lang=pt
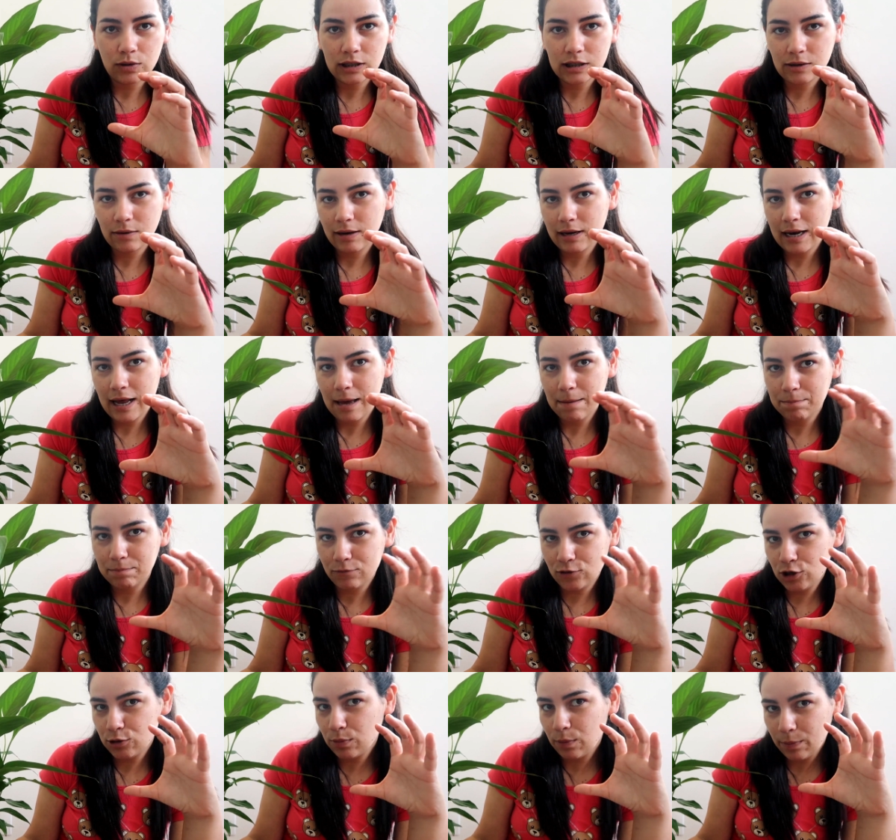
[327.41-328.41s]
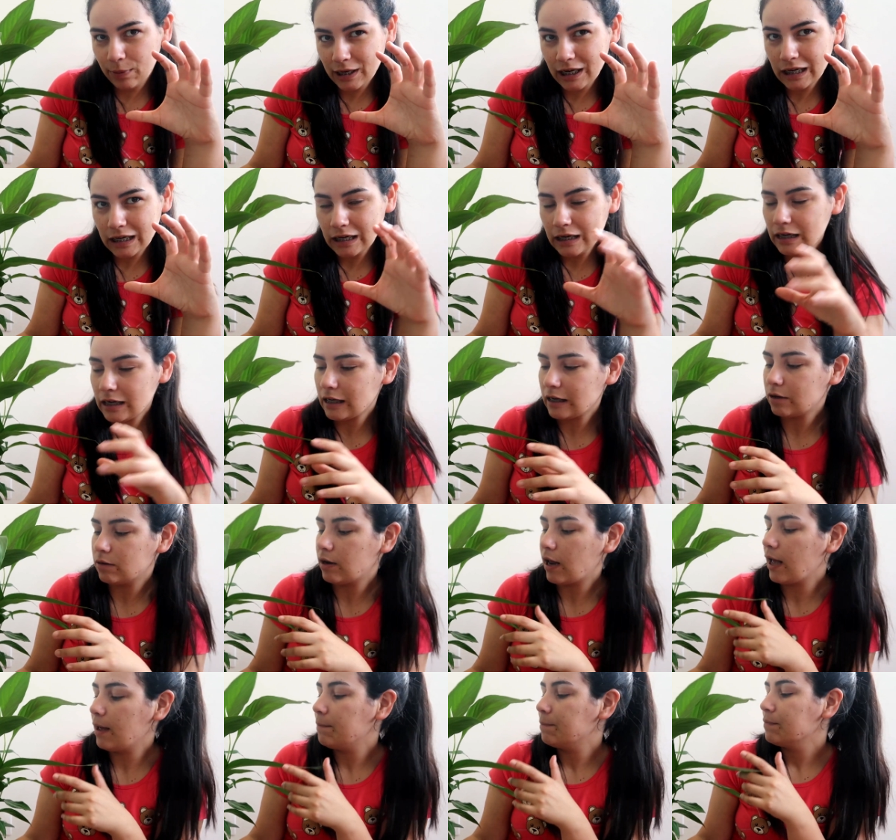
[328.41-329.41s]
então ele é tipo pequenininho,
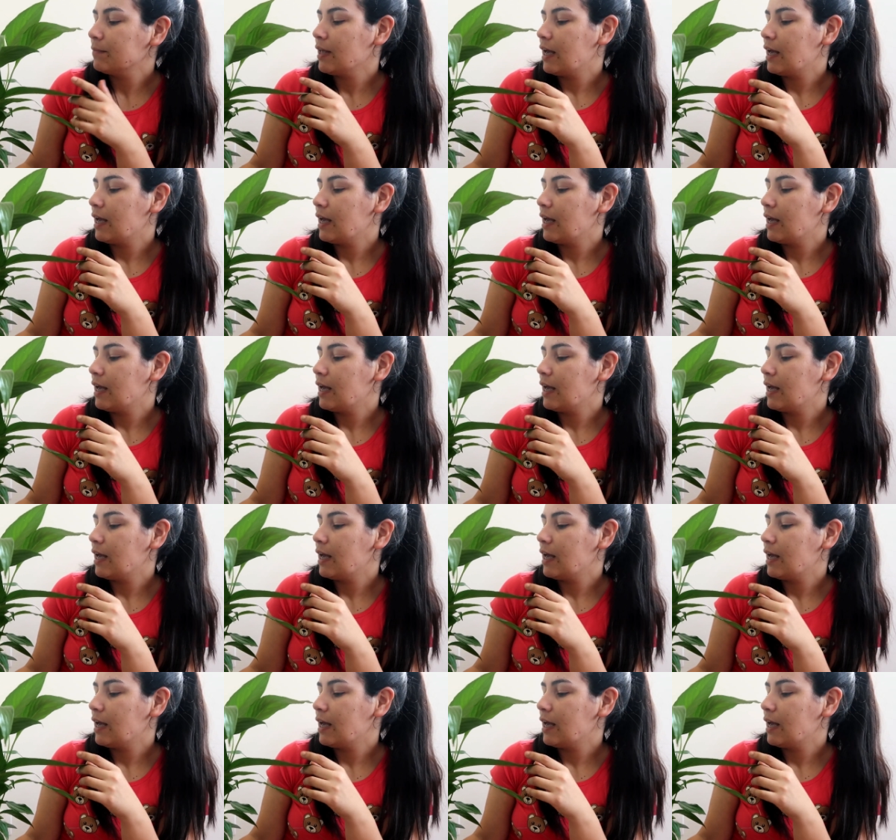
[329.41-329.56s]
né?